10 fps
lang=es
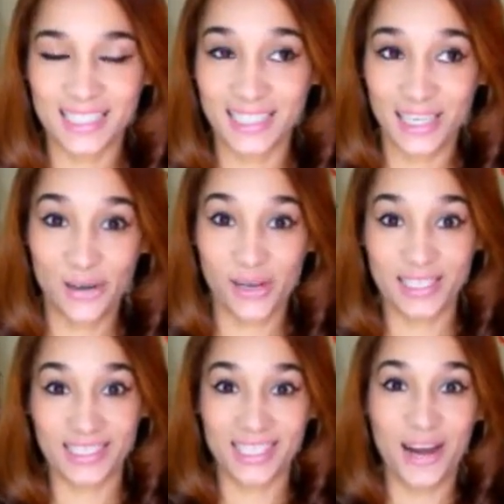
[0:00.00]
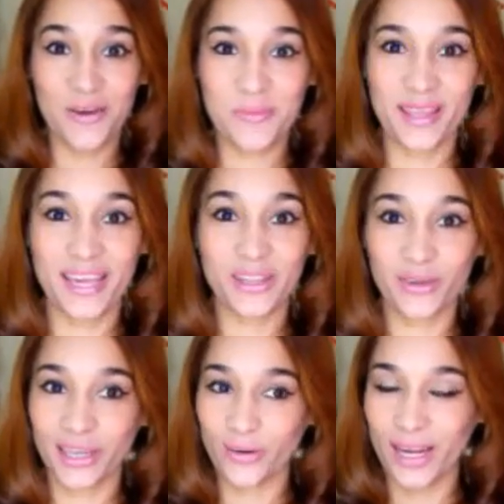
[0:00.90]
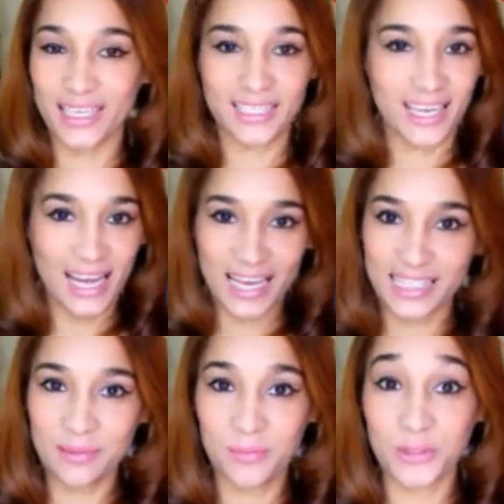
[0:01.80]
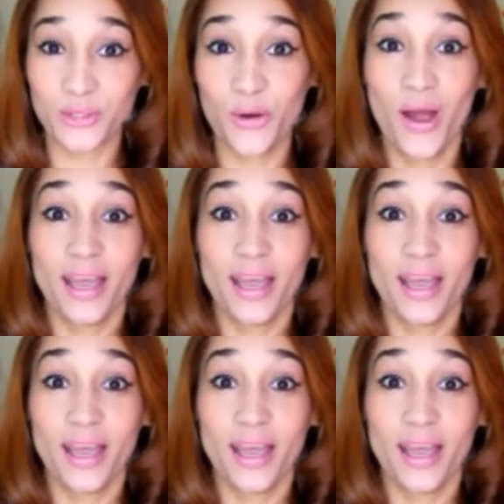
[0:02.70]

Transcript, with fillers: Así que hoy les traigo un videito que lo quería hacer hace mucho